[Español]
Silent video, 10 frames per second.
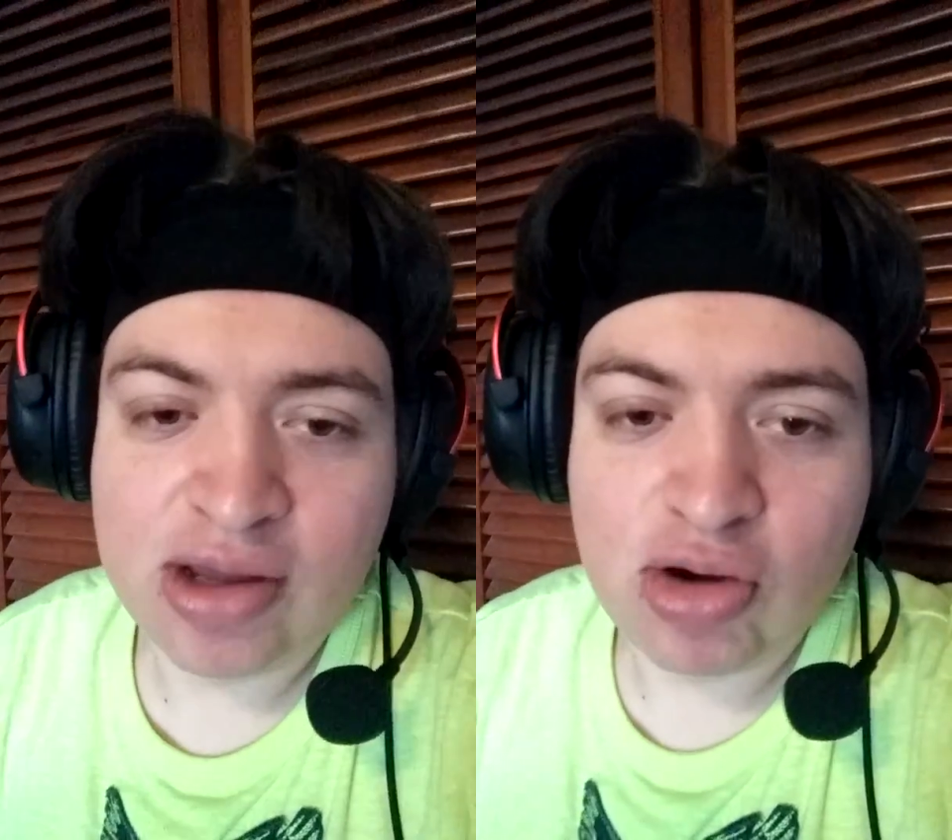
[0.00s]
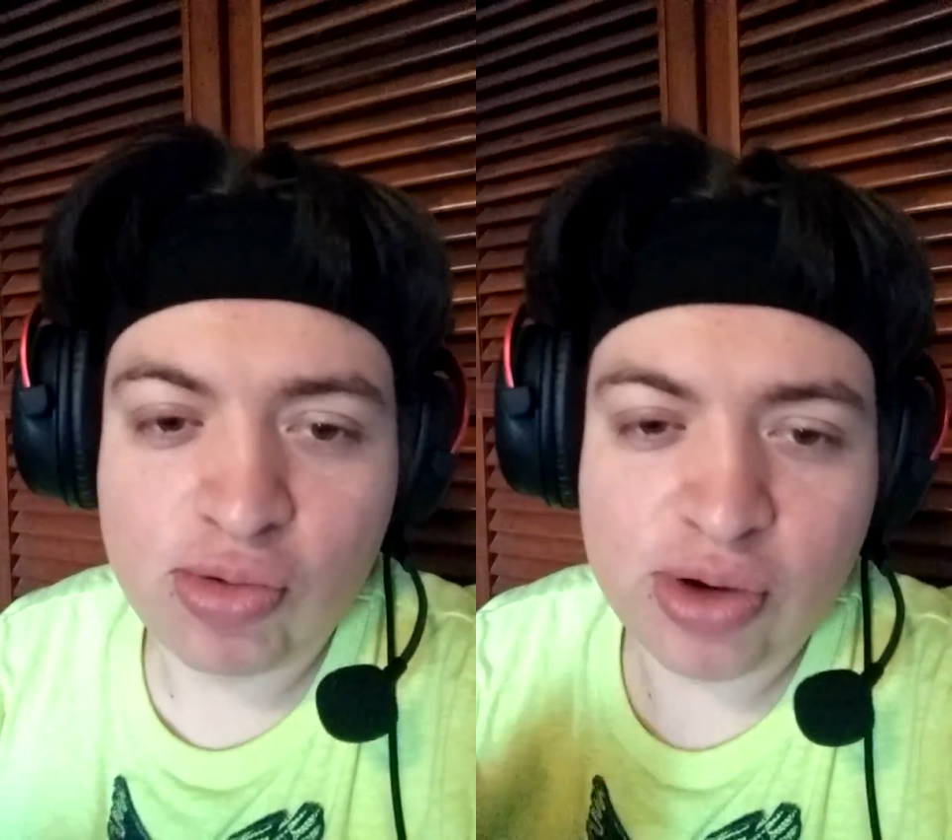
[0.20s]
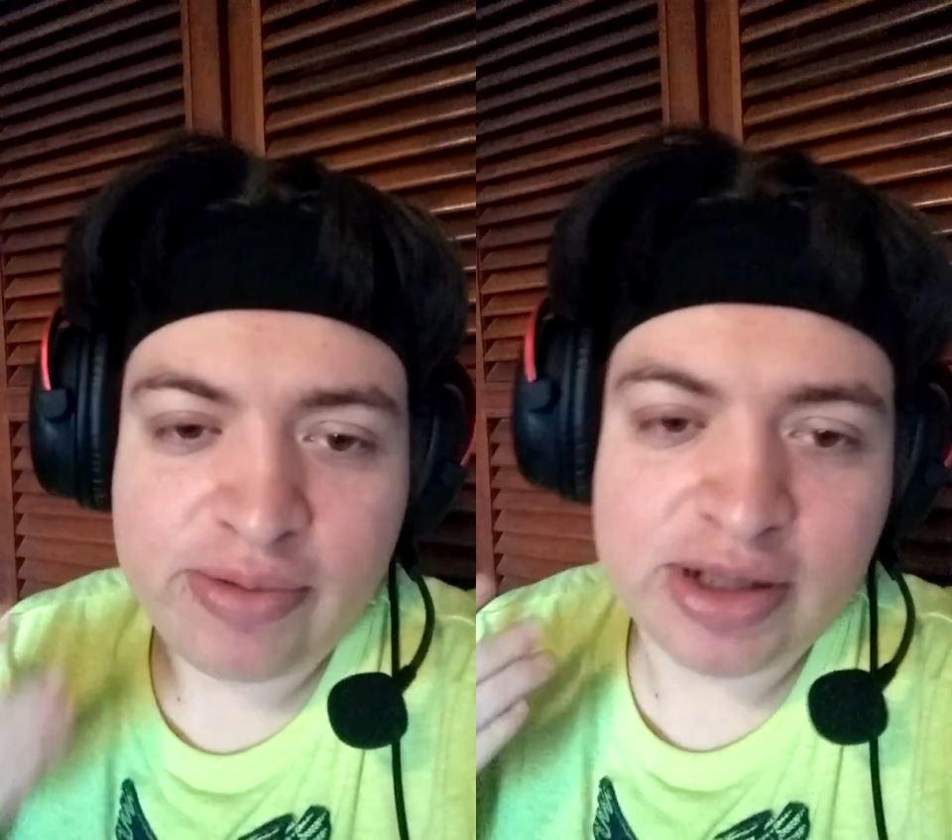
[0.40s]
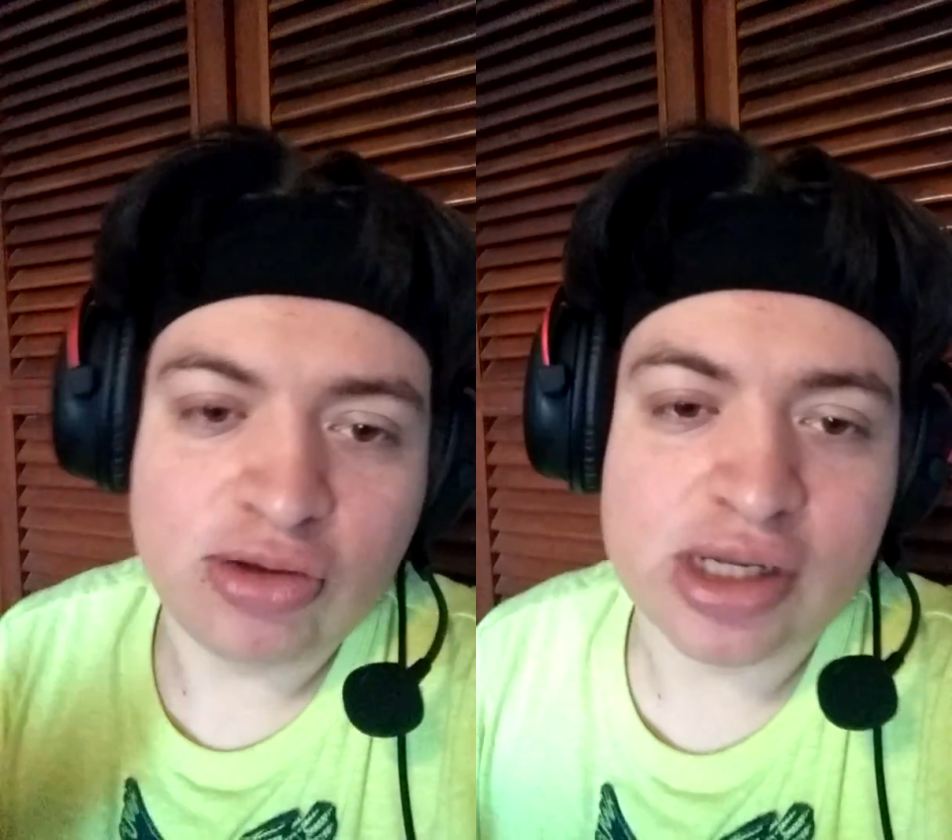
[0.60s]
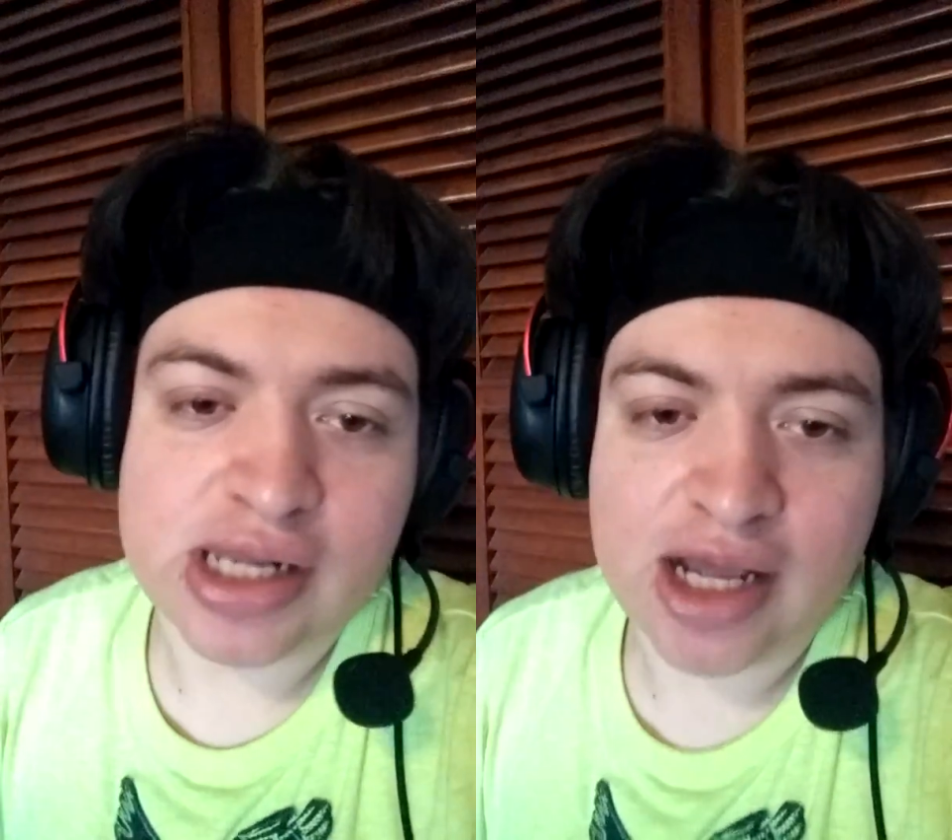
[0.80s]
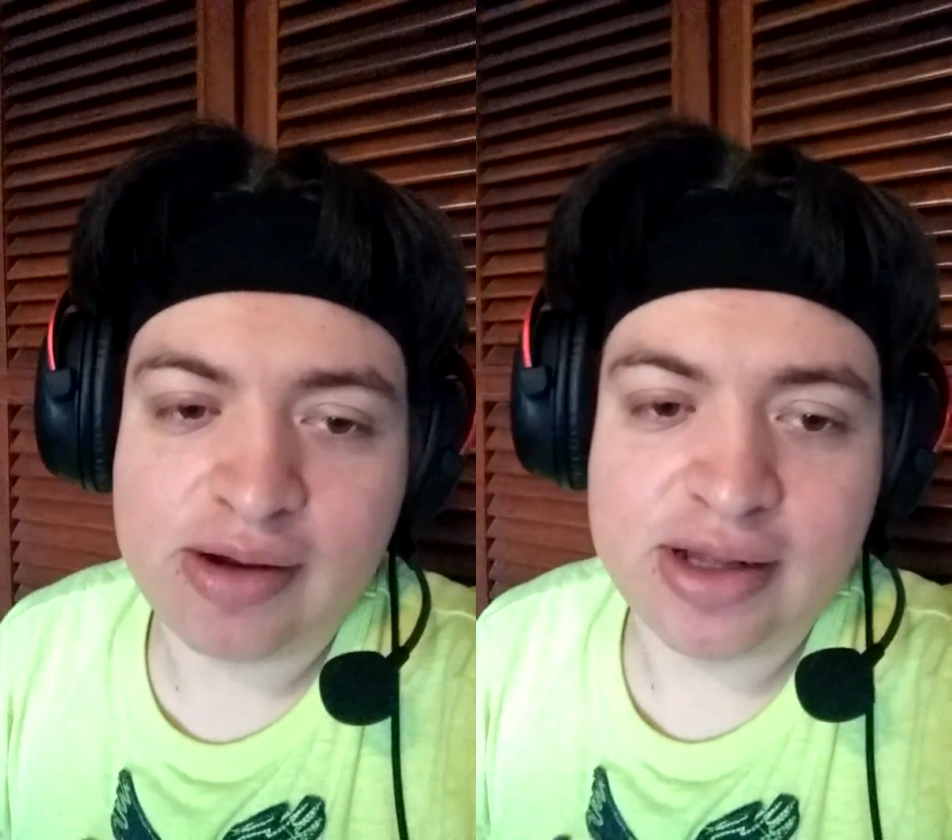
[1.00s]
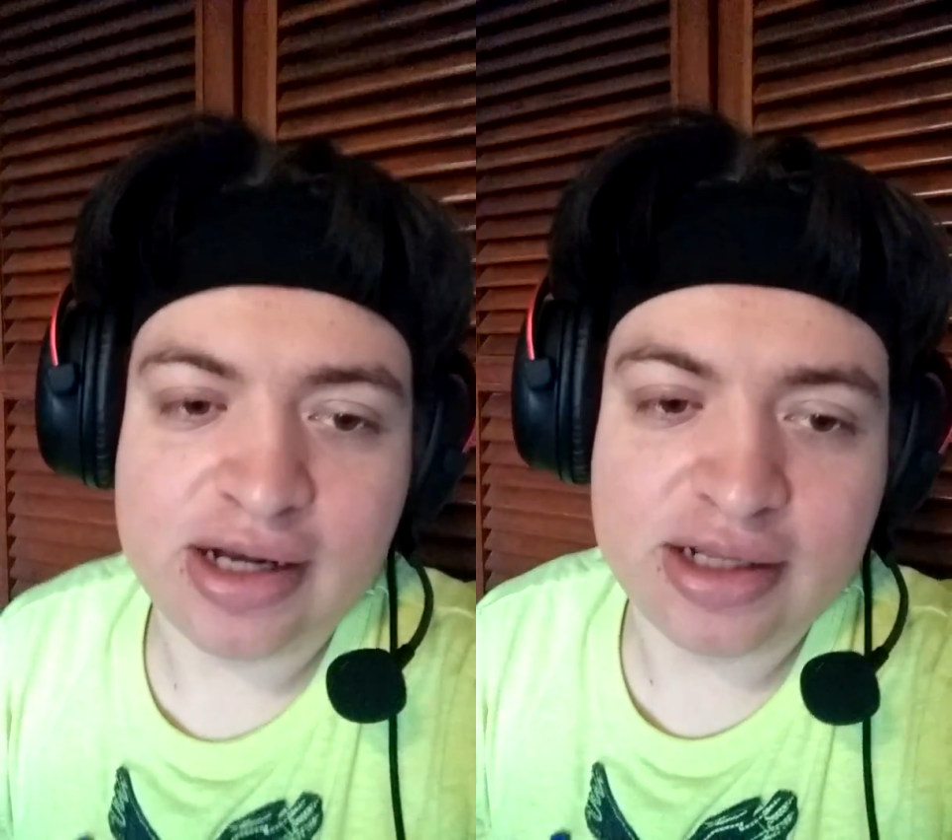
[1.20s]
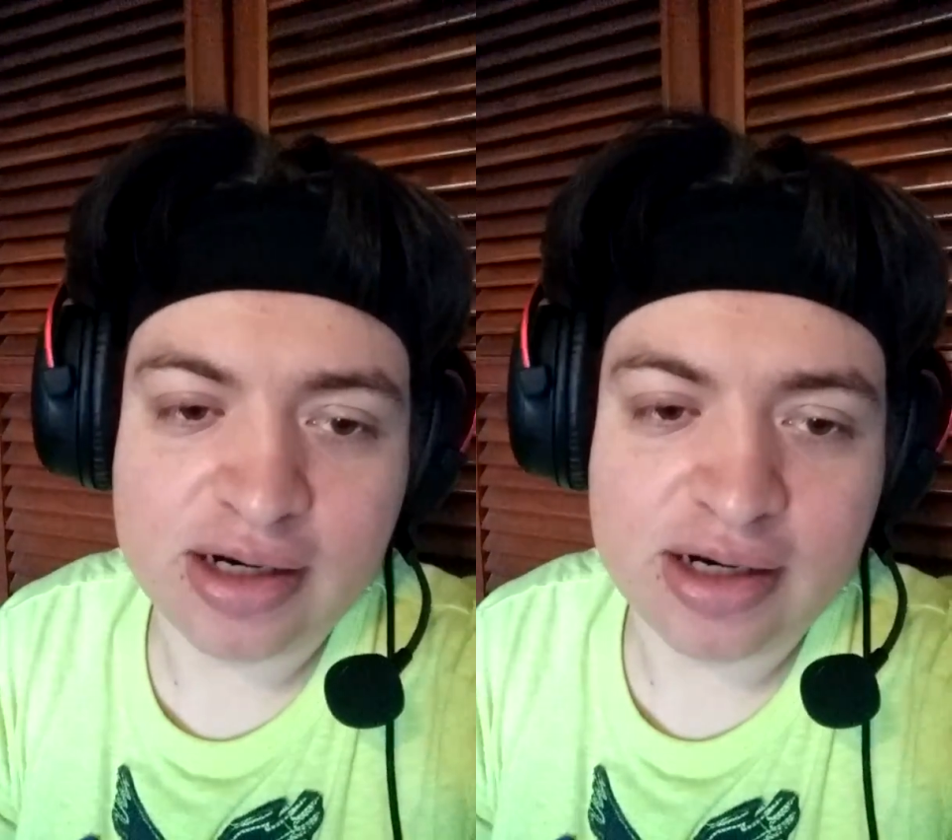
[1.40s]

un evento que se acaba de dar en